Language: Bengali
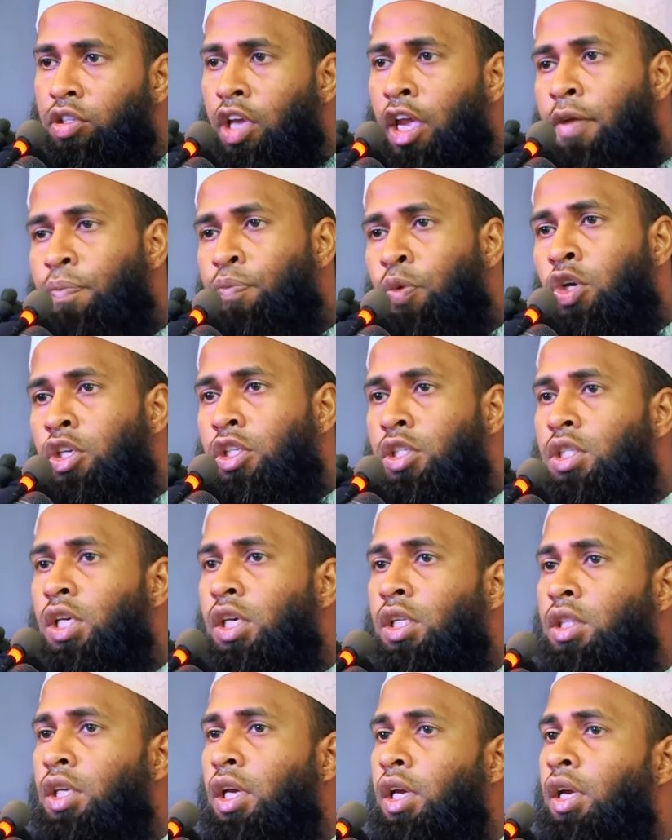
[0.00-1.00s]
এই
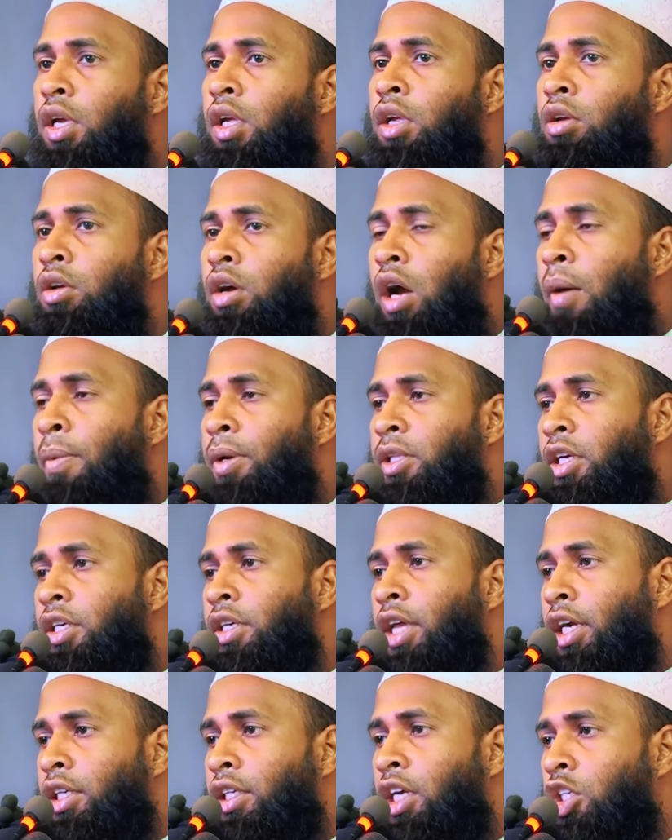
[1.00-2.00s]
পরিস্থিতিতে আমাদের
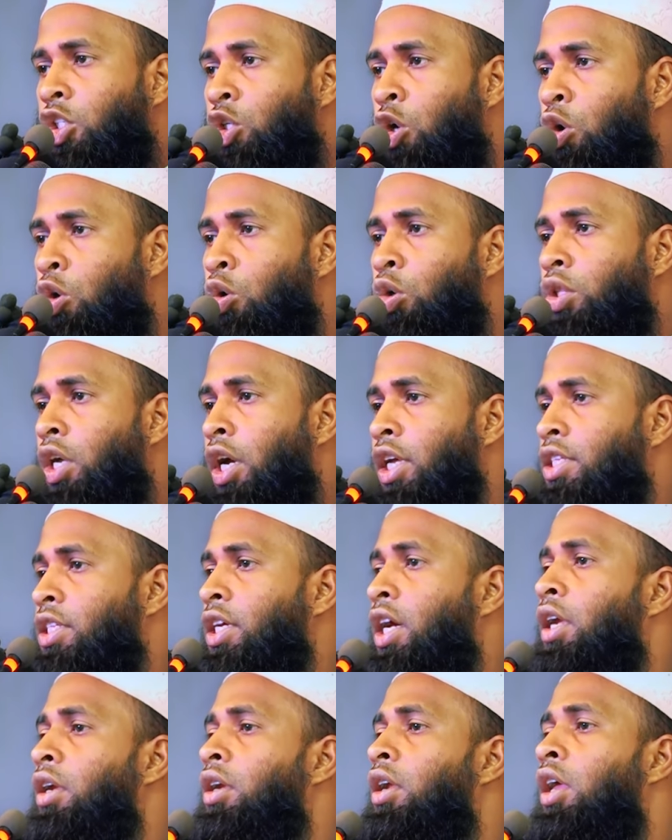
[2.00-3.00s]
ডাক্তার শওকত
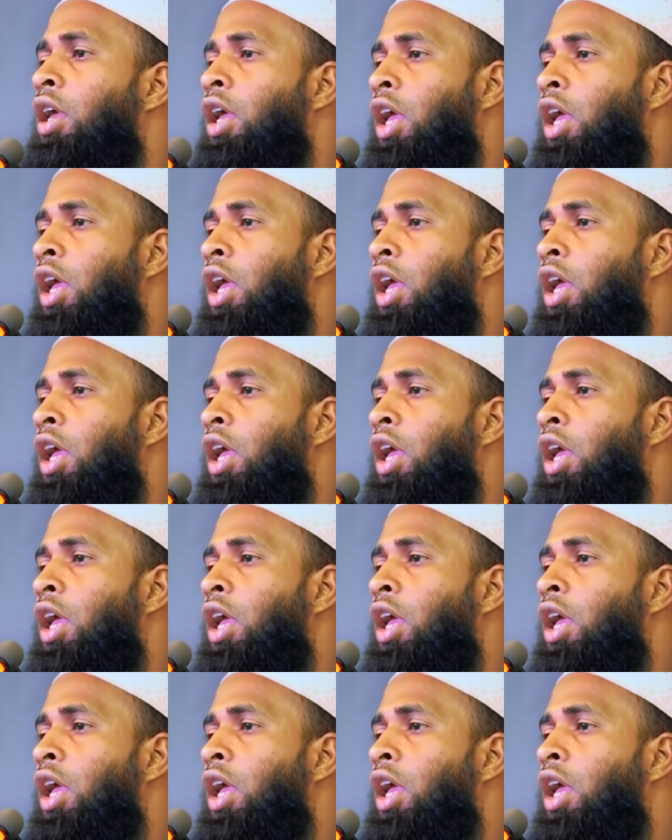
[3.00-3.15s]
হাসান